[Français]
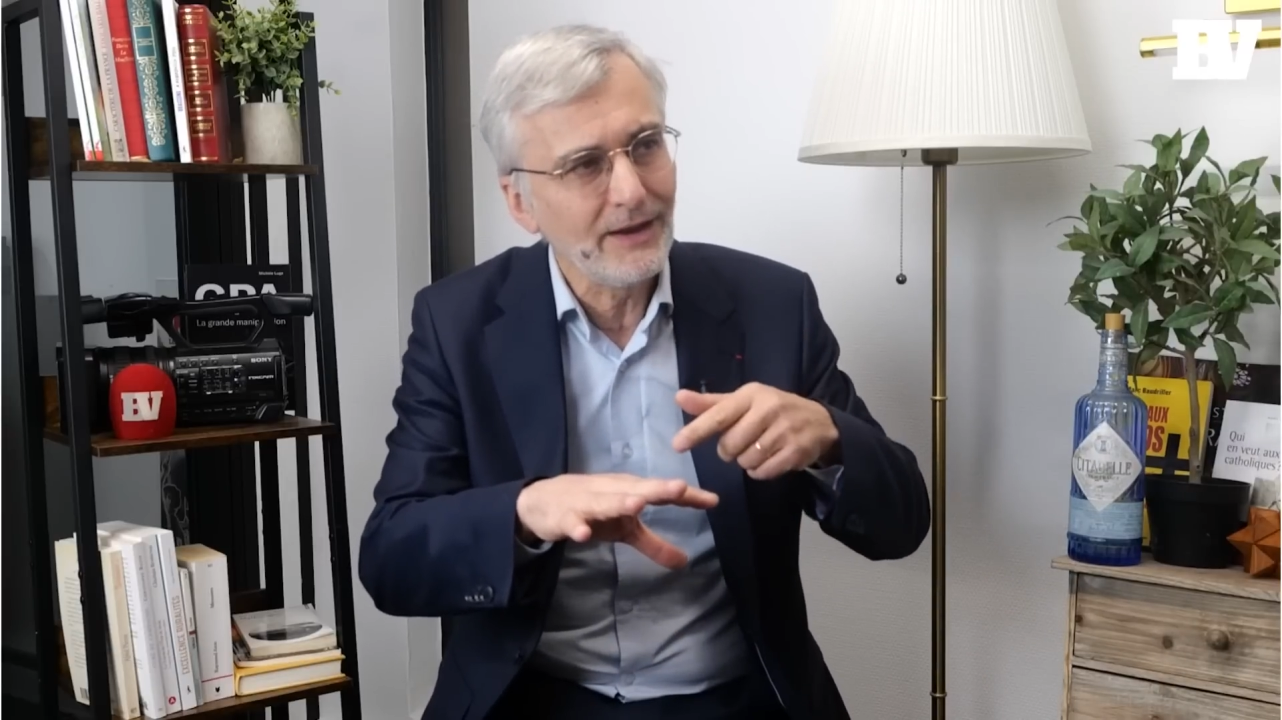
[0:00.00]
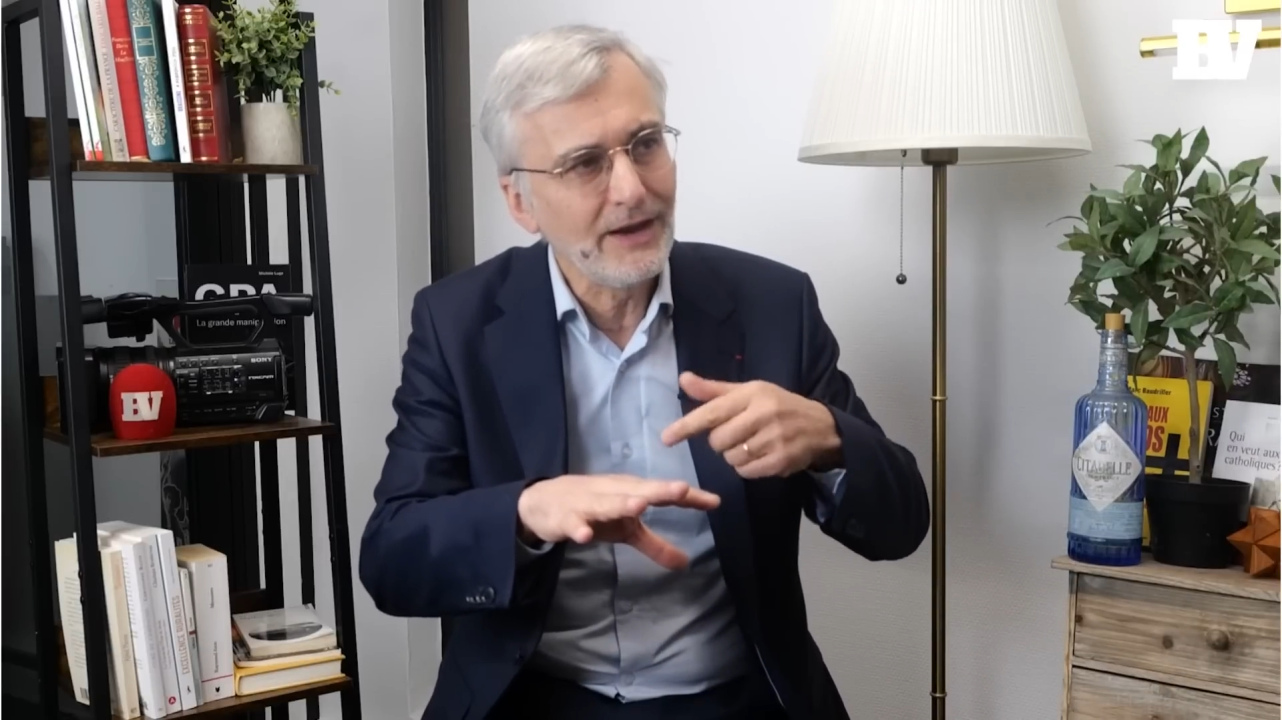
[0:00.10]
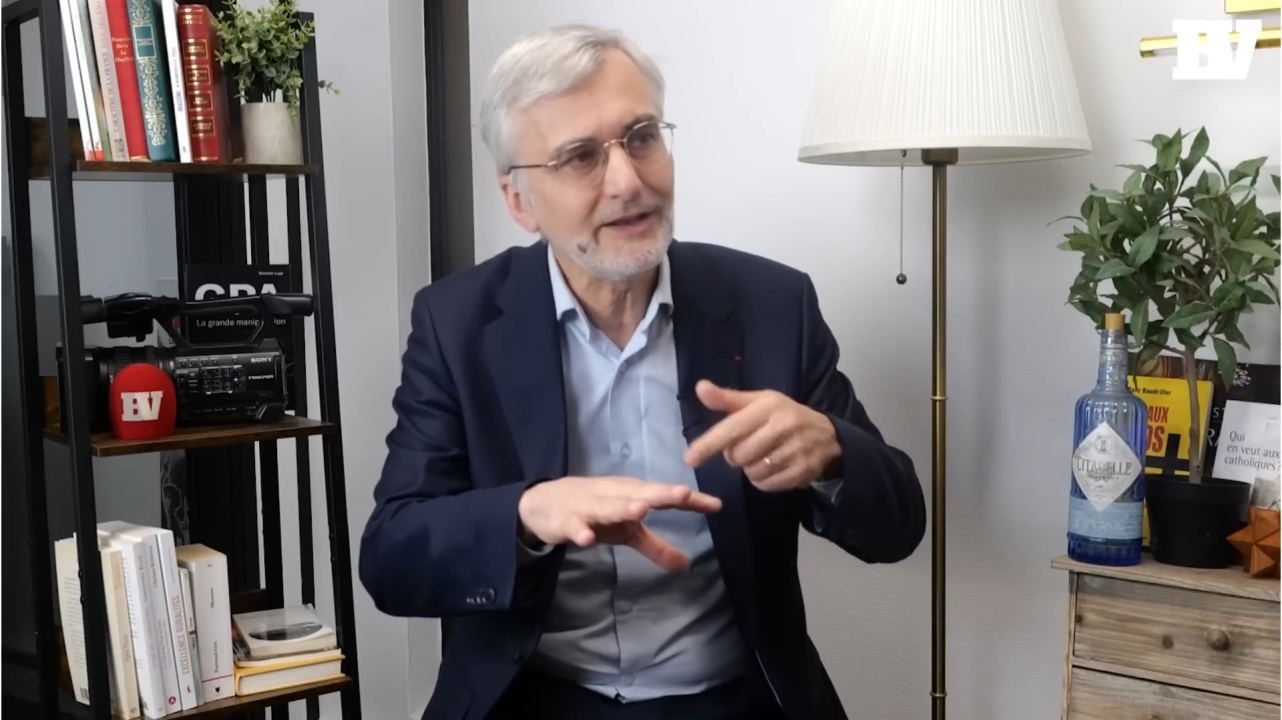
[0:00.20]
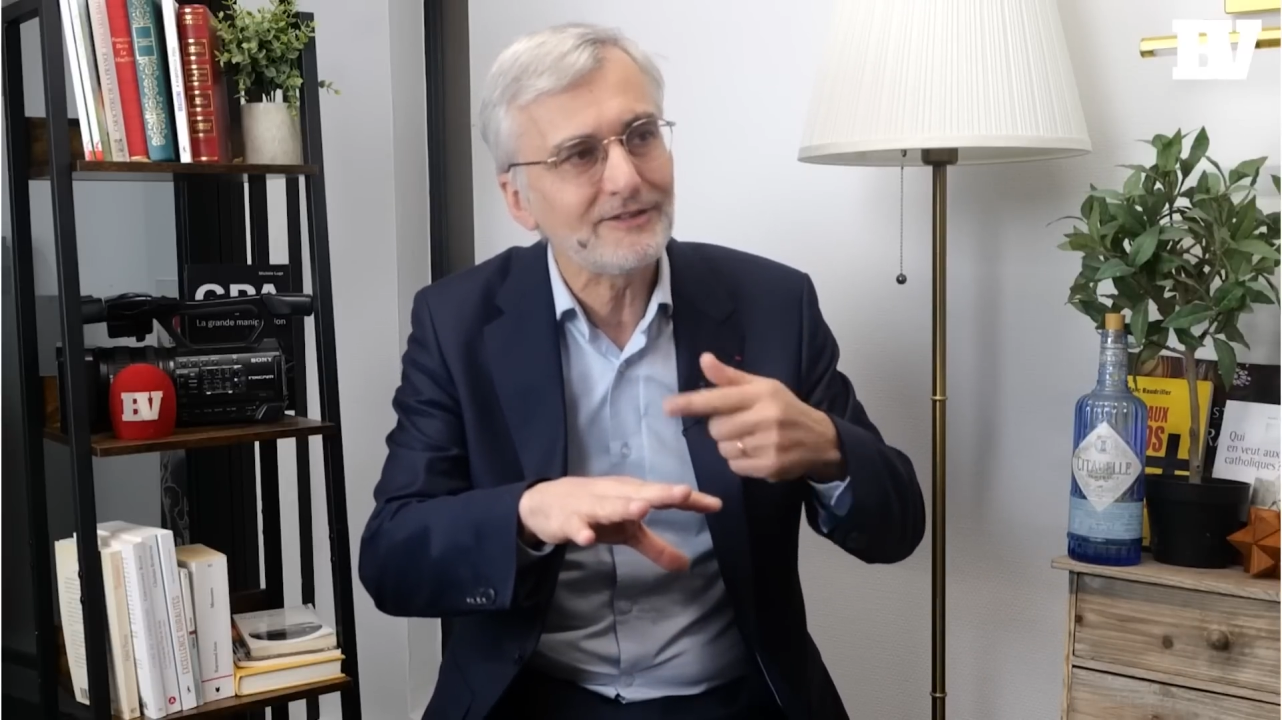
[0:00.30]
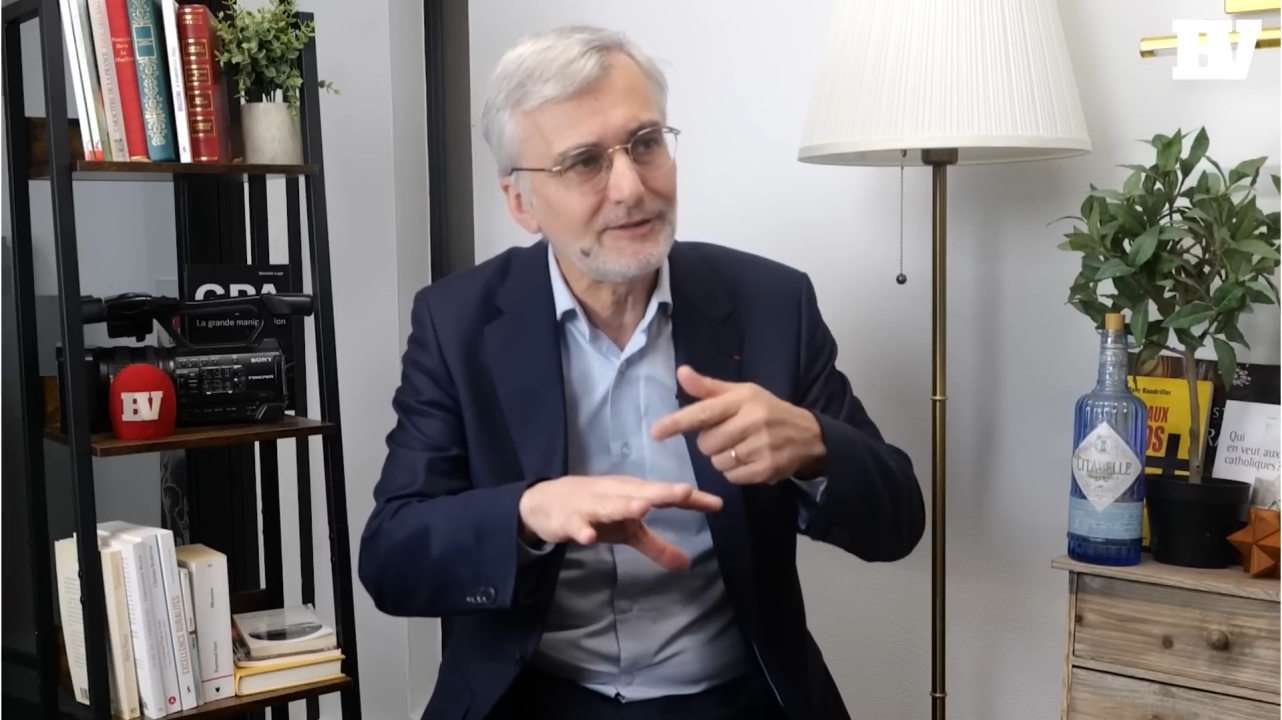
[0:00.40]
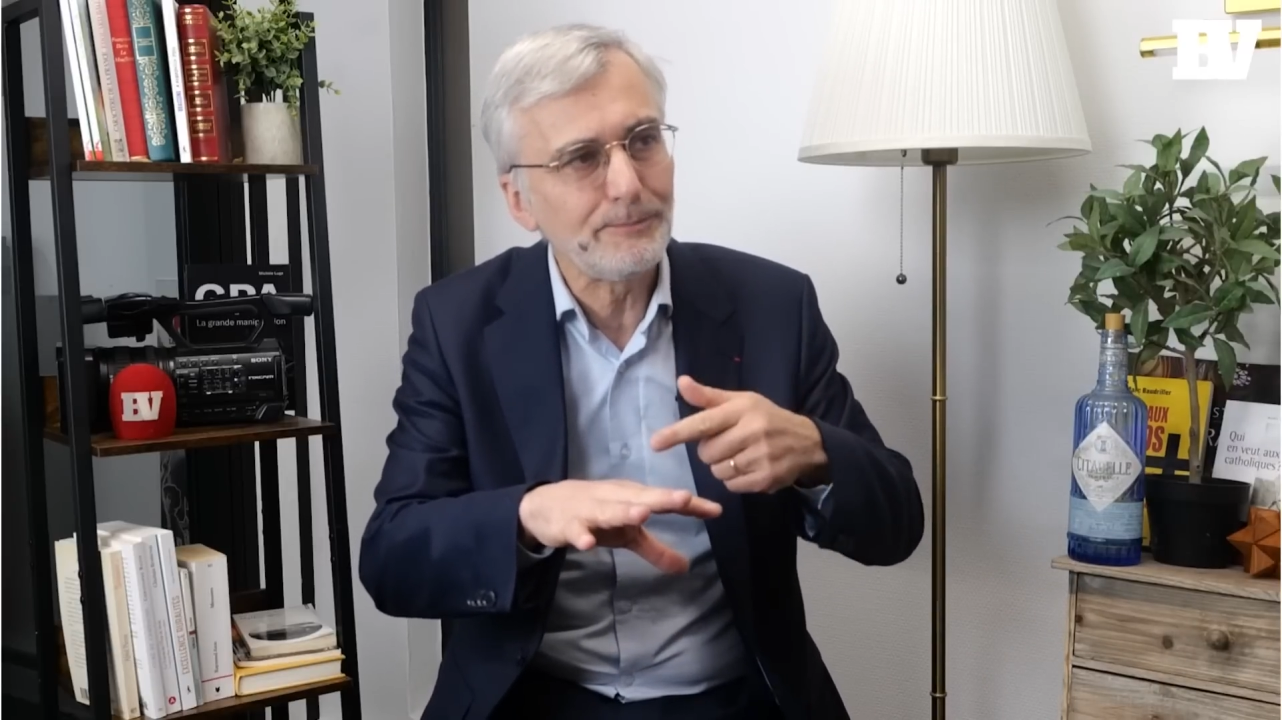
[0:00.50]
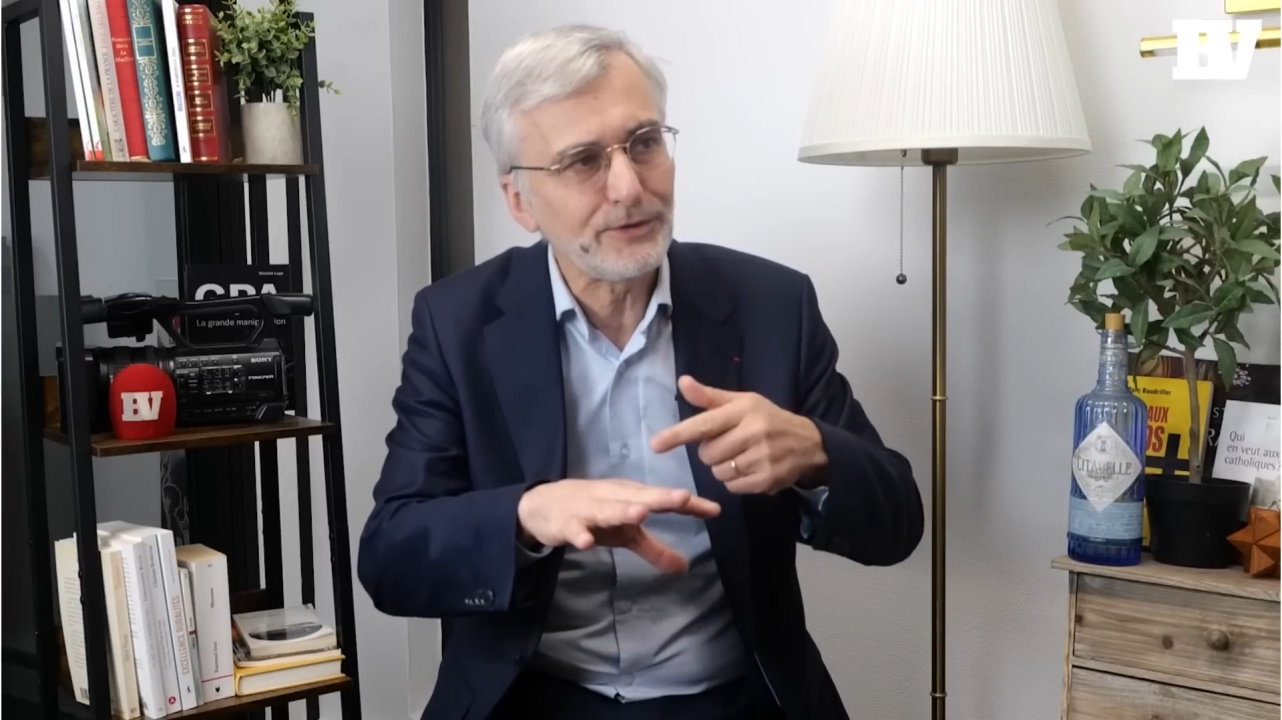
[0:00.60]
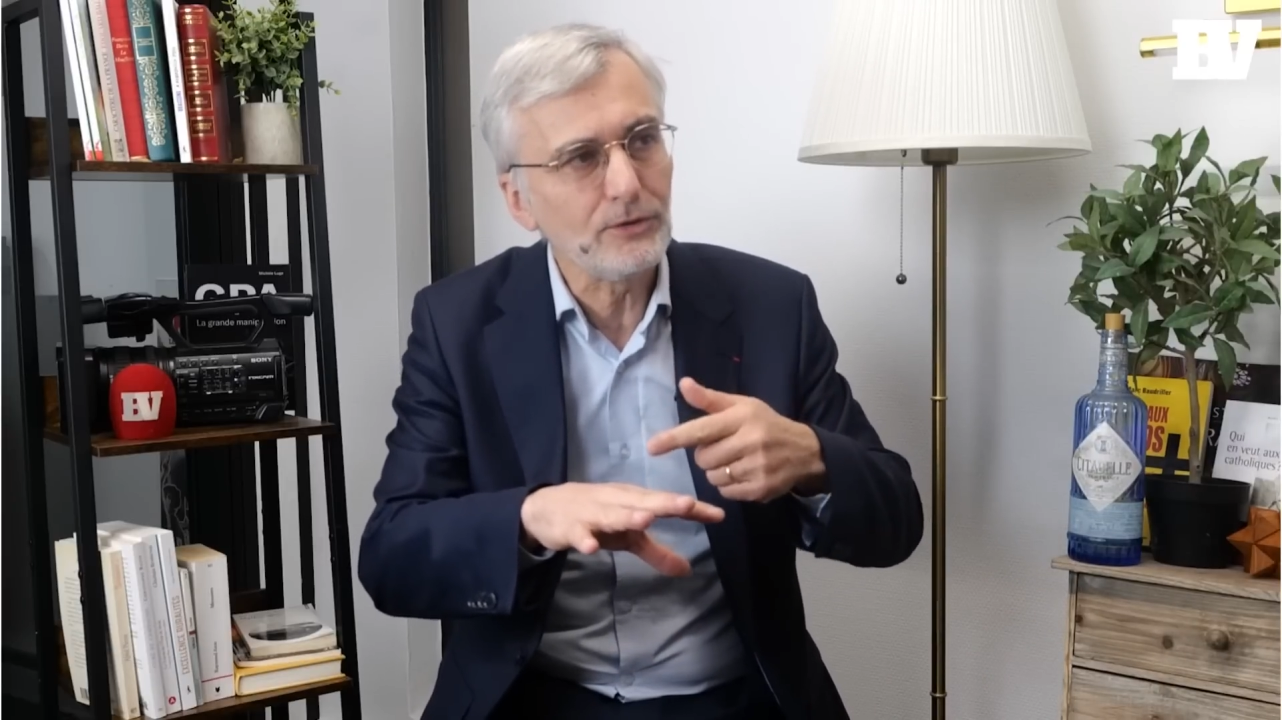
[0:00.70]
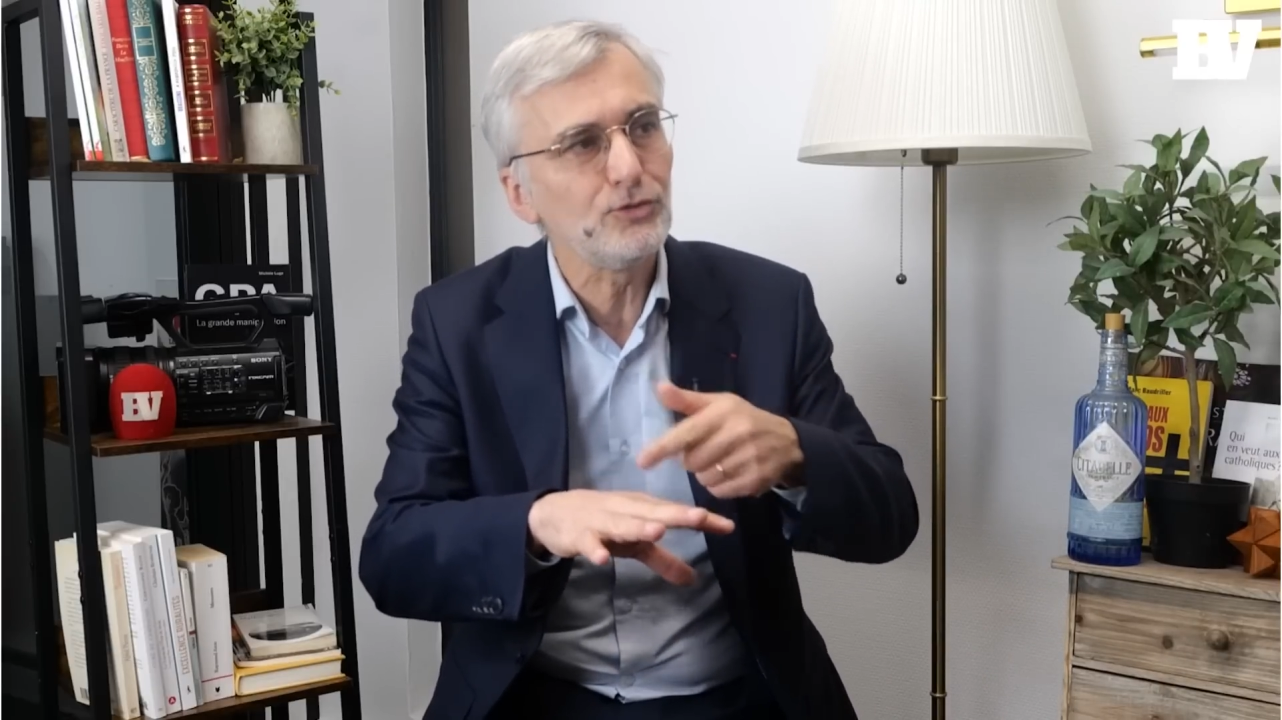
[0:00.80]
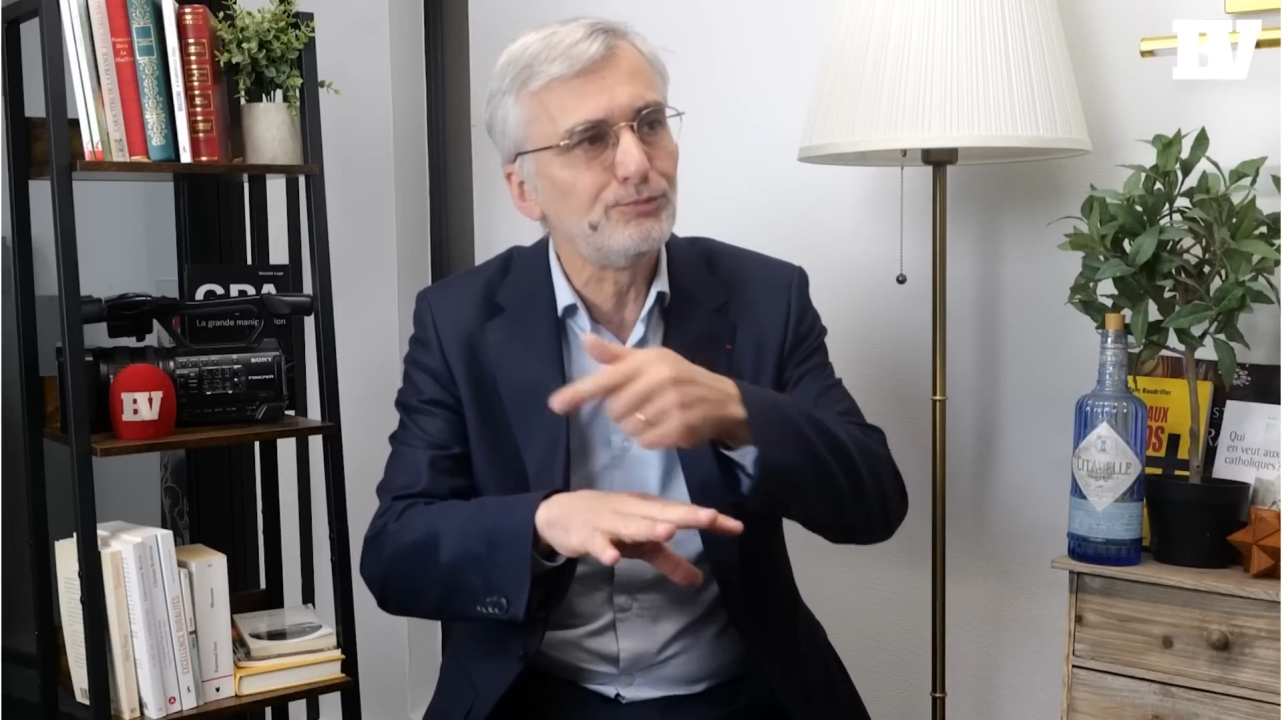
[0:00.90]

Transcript: l'excipient du